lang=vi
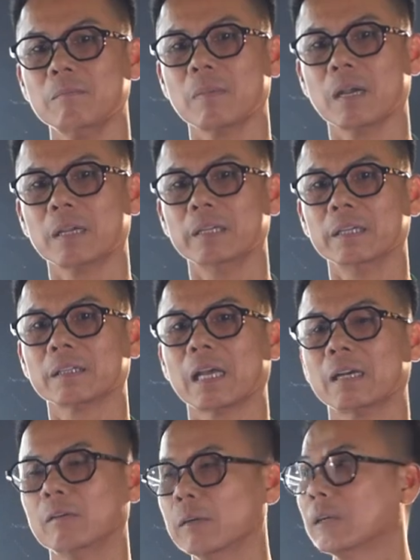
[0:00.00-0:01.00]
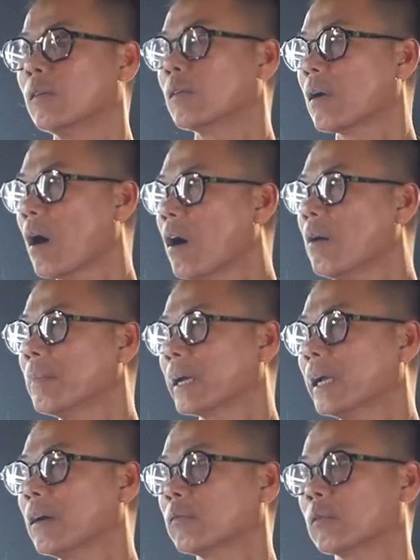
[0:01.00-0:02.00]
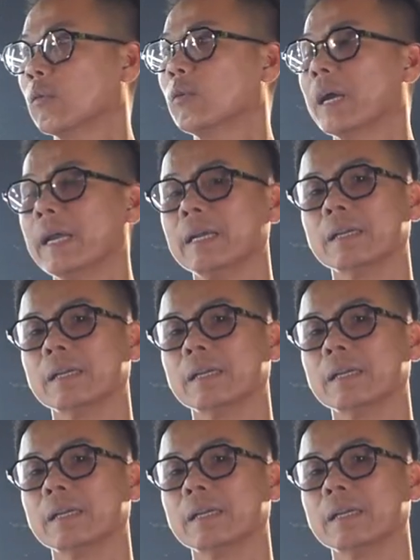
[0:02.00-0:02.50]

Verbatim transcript: mà hiện tại Ronaldo có mà các cầu thủ khác